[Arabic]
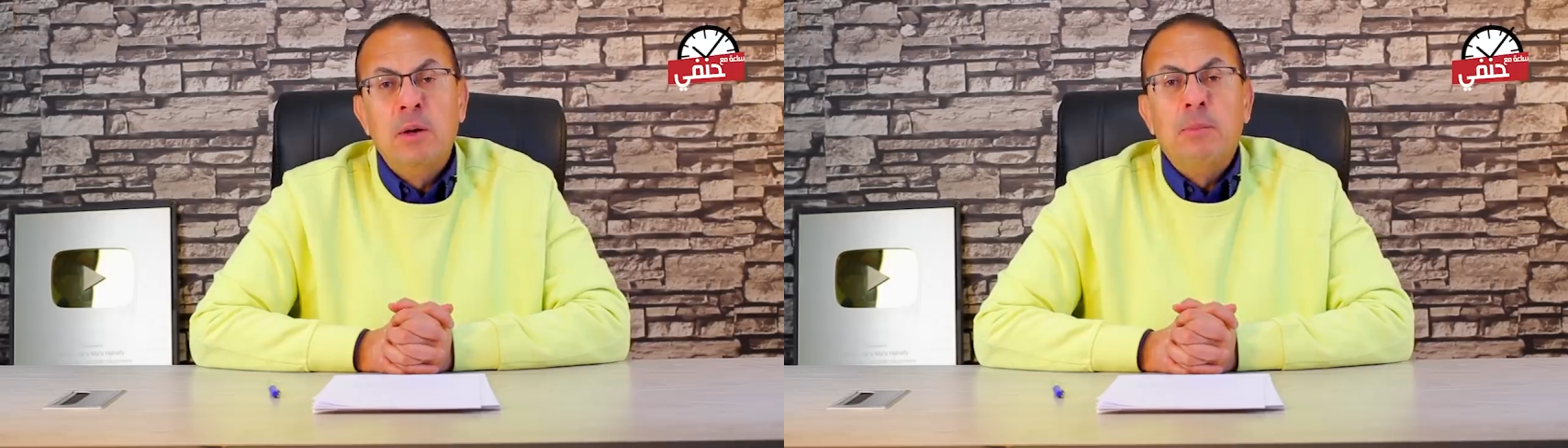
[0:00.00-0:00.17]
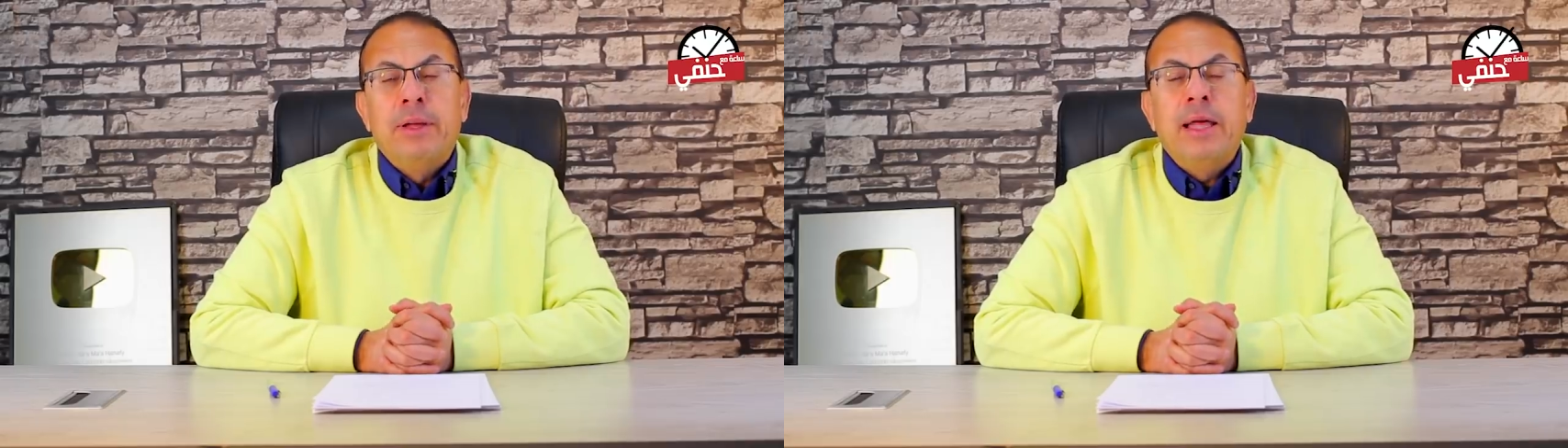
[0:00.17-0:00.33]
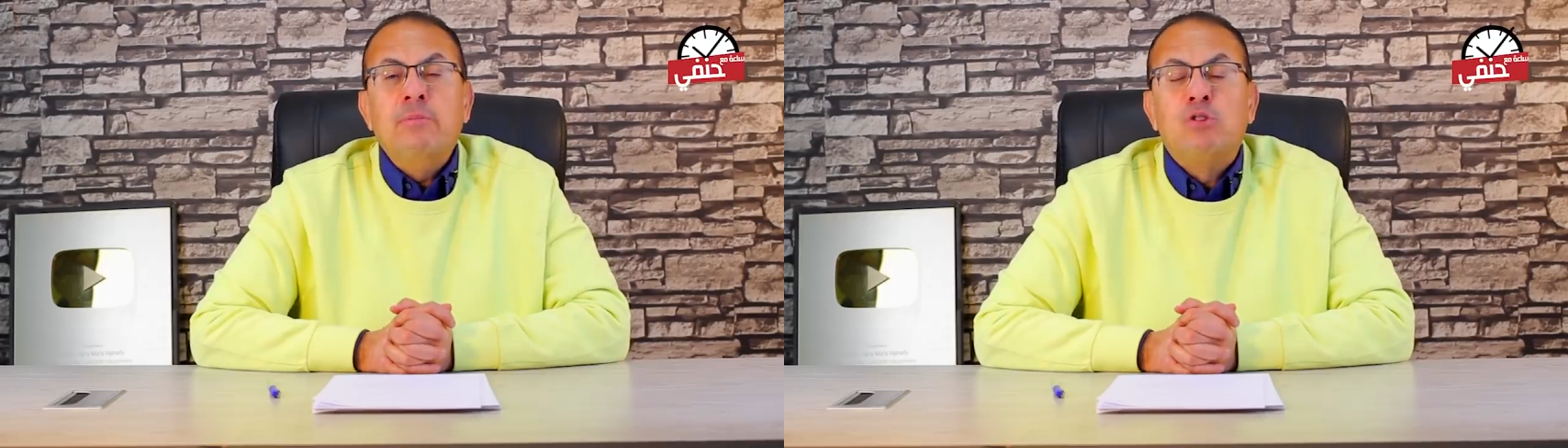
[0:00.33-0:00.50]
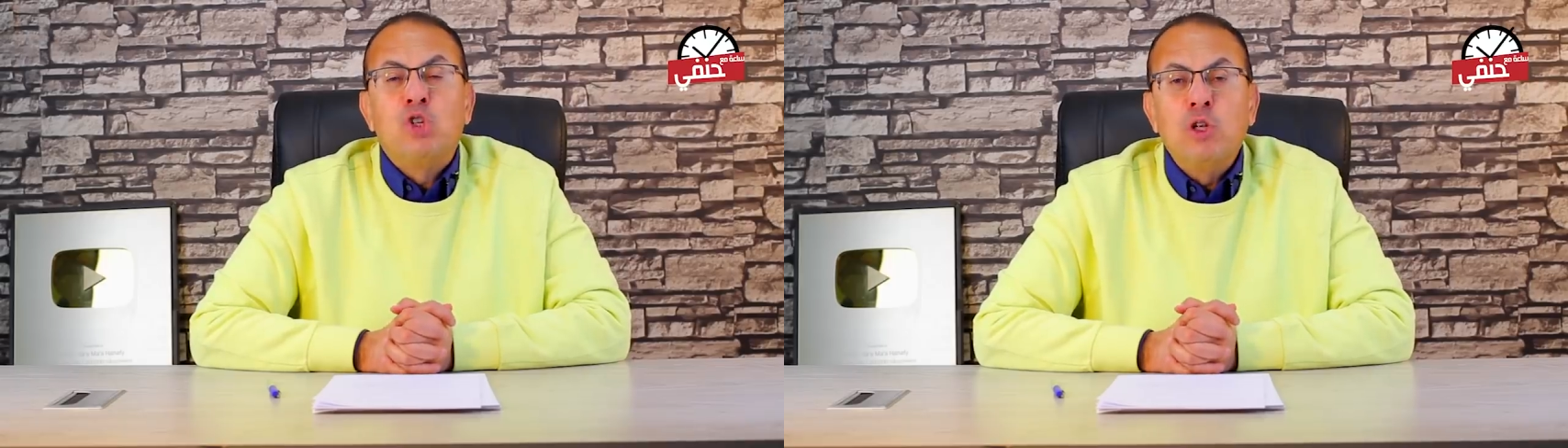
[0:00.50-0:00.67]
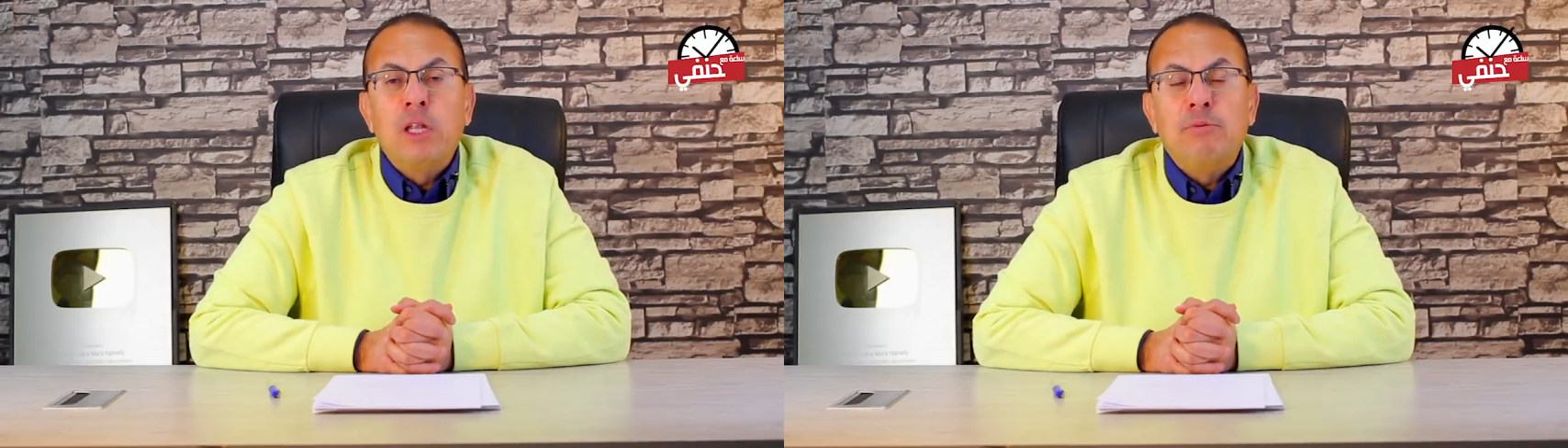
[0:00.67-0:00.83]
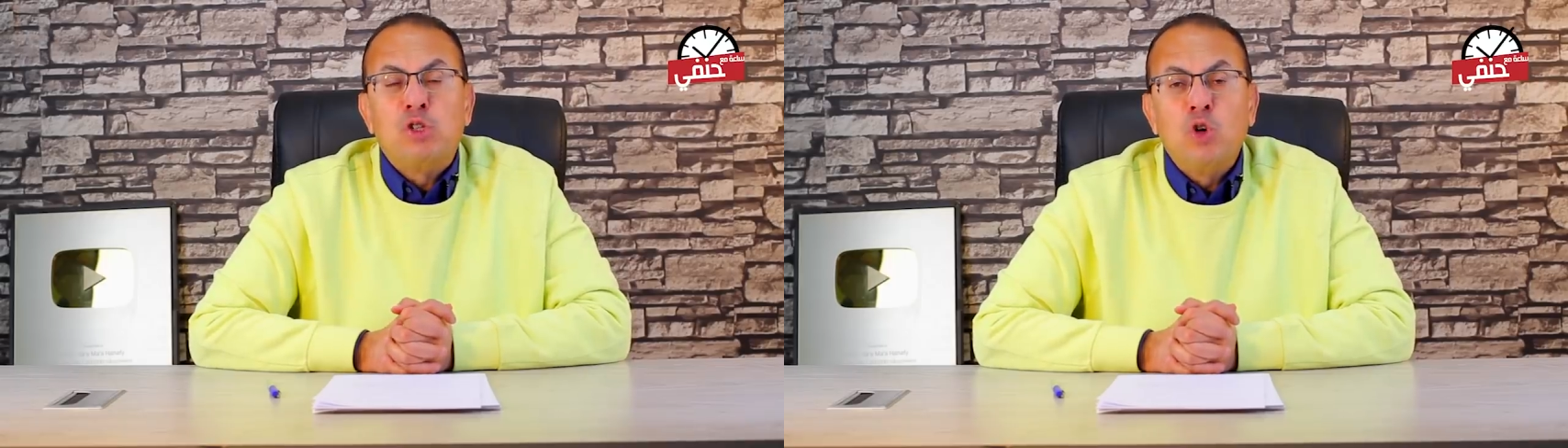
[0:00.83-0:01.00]
ما دام
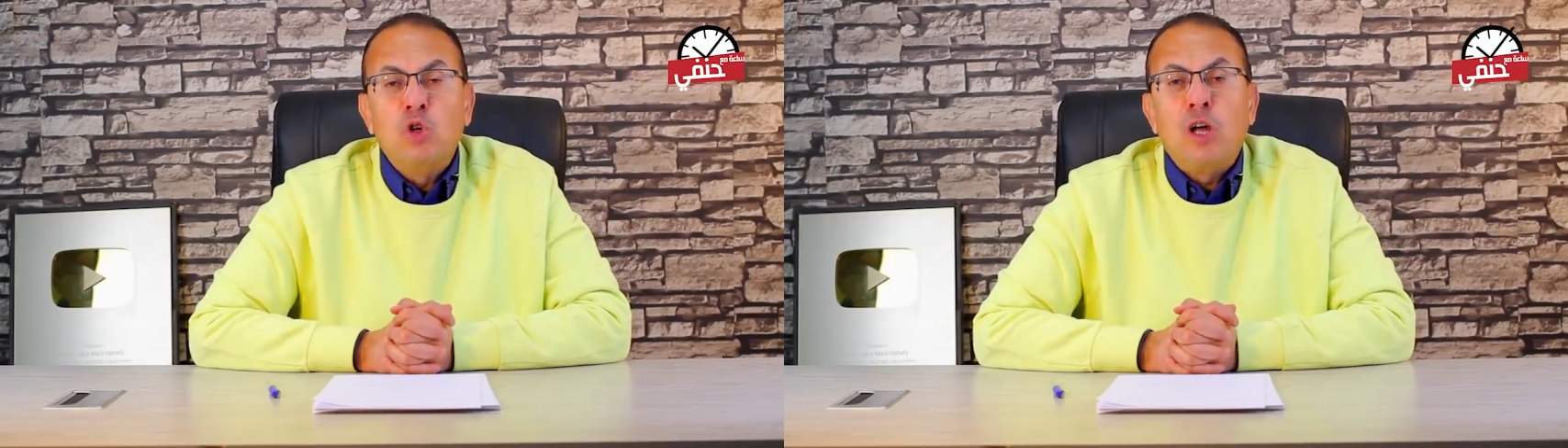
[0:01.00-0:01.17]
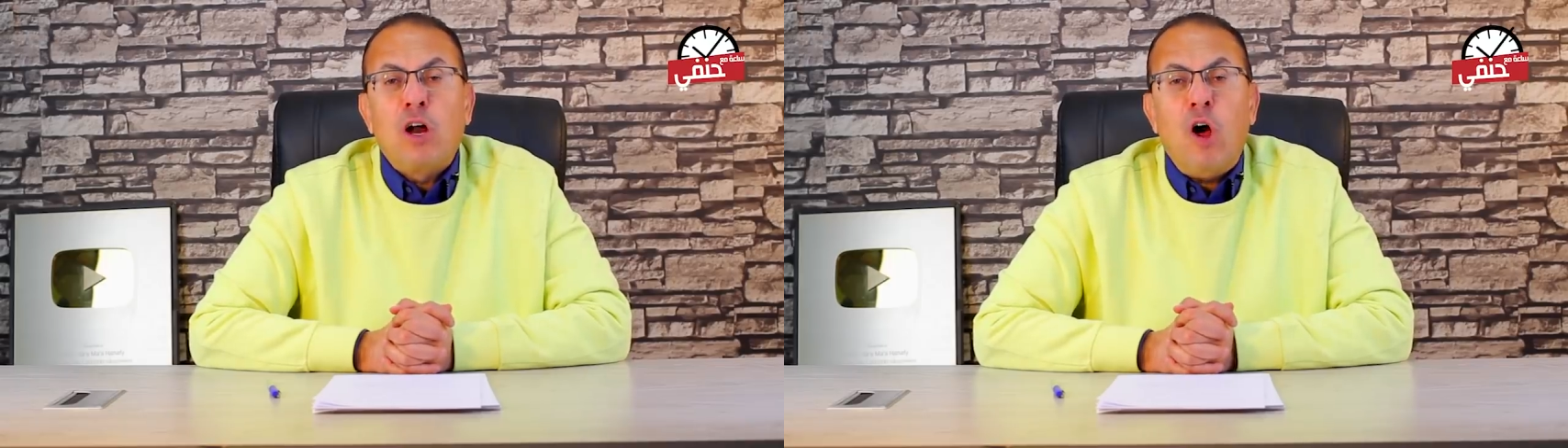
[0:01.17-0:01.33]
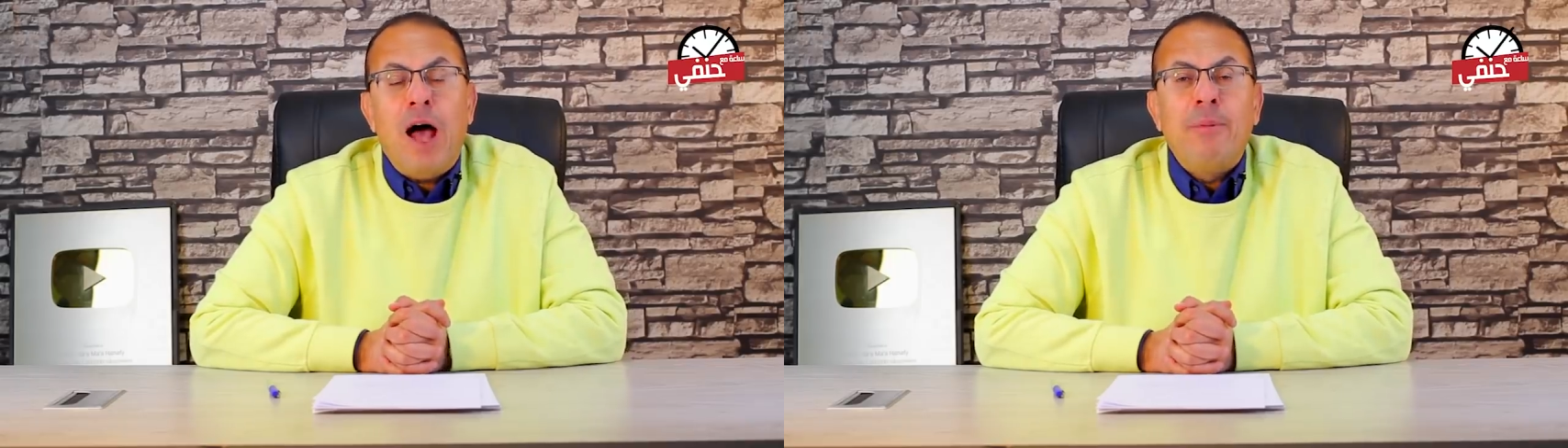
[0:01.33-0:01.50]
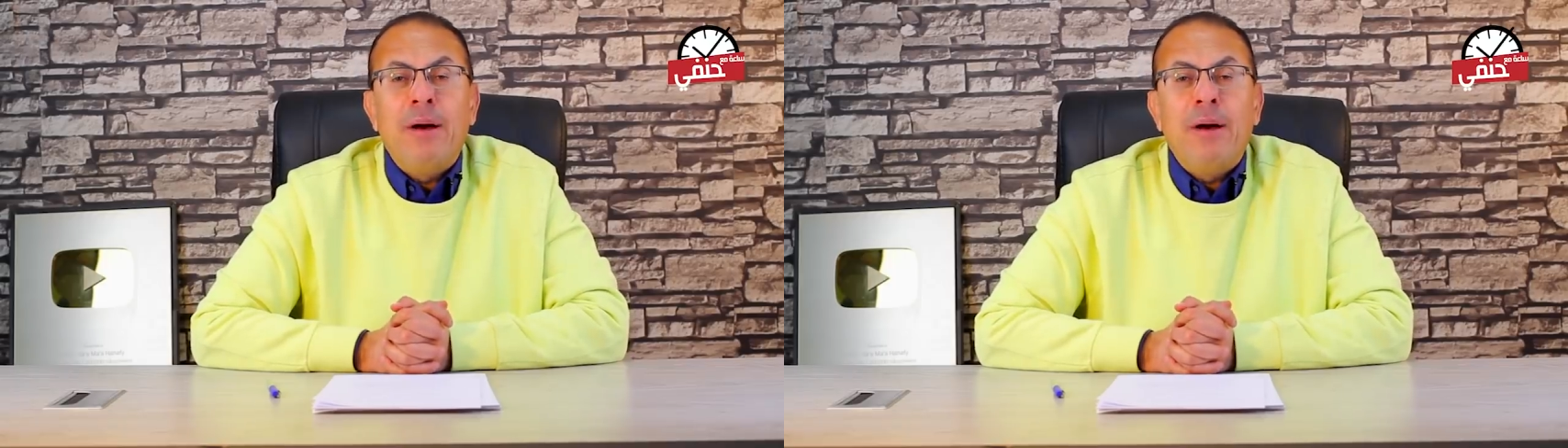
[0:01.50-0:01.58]
سودة بسودة اروح